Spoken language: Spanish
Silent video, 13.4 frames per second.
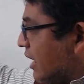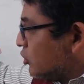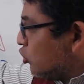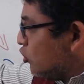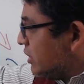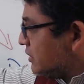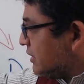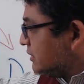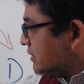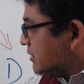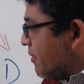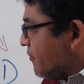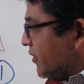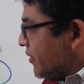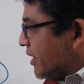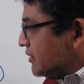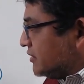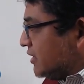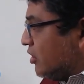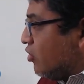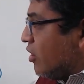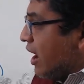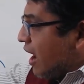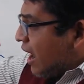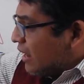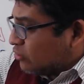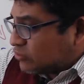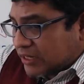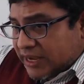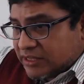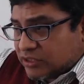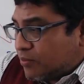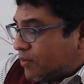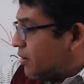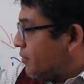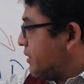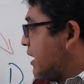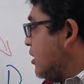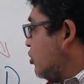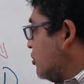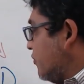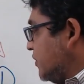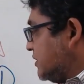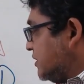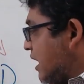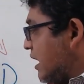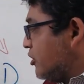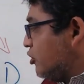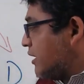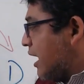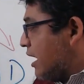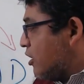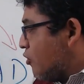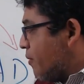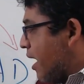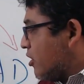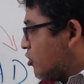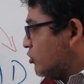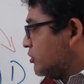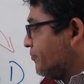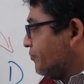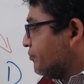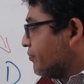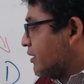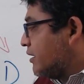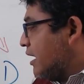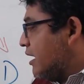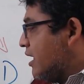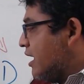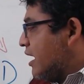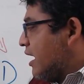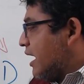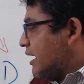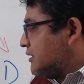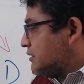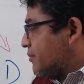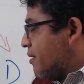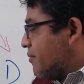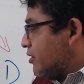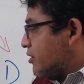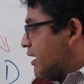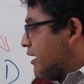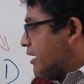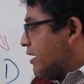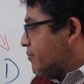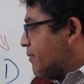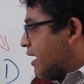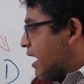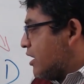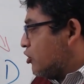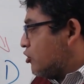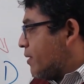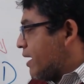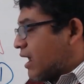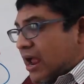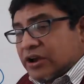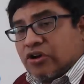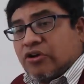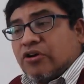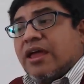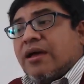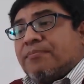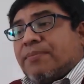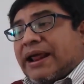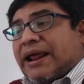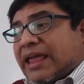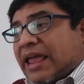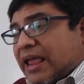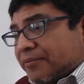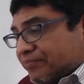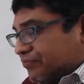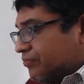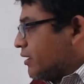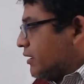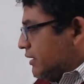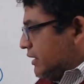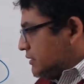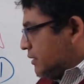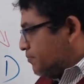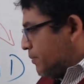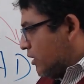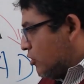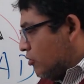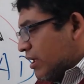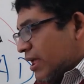todo este sistema financiero, a los agentes supervitarios, deficitarios, a los bancos, ¿ya? al sistema eh, bancario, no bancario. ¿Para qué? Les explico.